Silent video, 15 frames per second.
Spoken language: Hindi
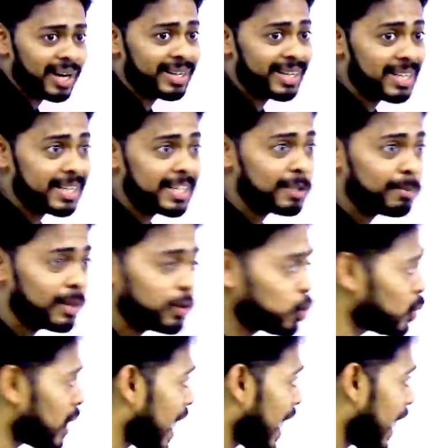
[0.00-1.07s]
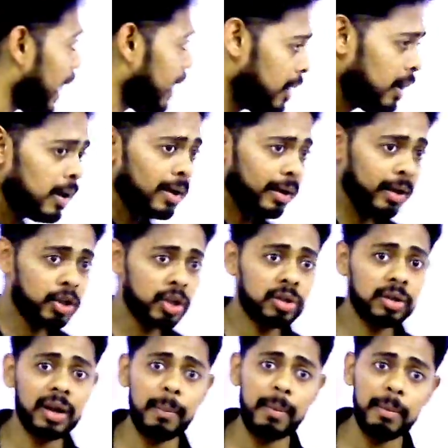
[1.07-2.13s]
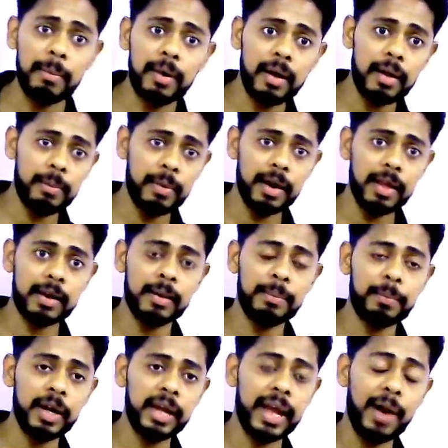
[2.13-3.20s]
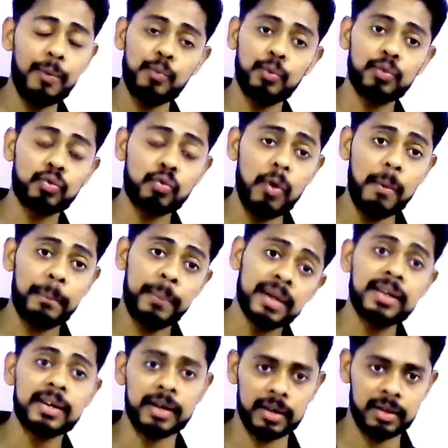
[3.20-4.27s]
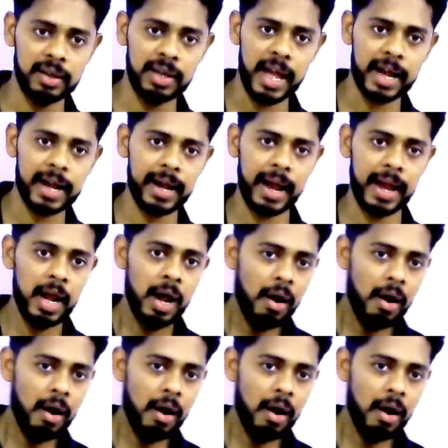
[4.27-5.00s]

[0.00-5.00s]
डेंजरस बन चुका है कि जितने भी बड़ी बड़ी कंपनी है उसको बंद कर दिया गया है